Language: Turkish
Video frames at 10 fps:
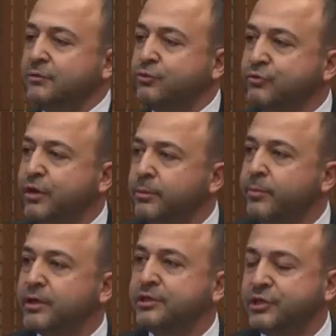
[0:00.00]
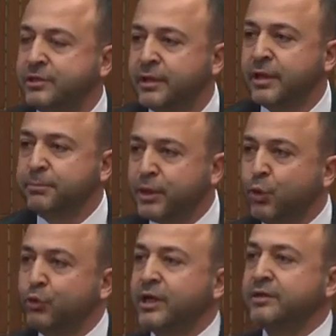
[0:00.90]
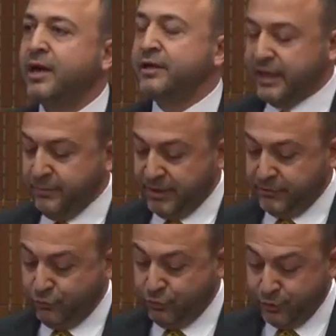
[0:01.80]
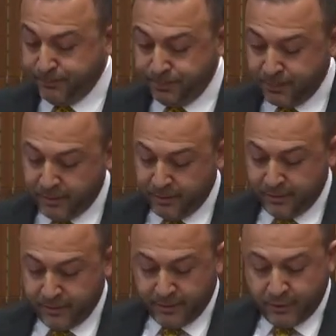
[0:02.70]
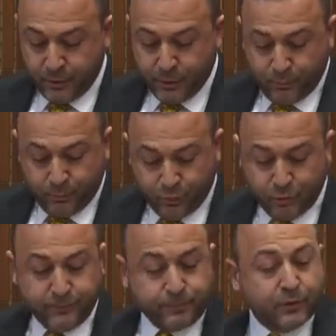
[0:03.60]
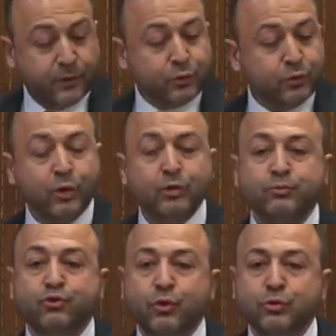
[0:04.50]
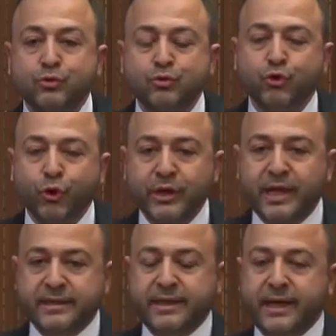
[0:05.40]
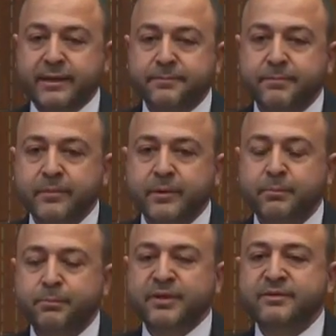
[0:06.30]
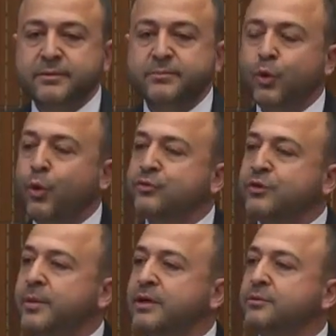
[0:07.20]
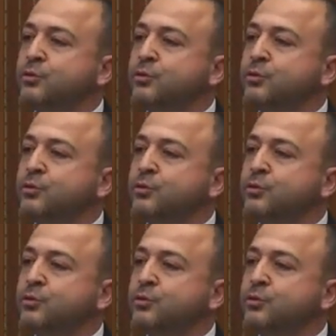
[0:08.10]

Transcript: söz almamak için bir konuya daha değinmek istiyorum. Bu görmüş olduğunuz önerge bizim o zaman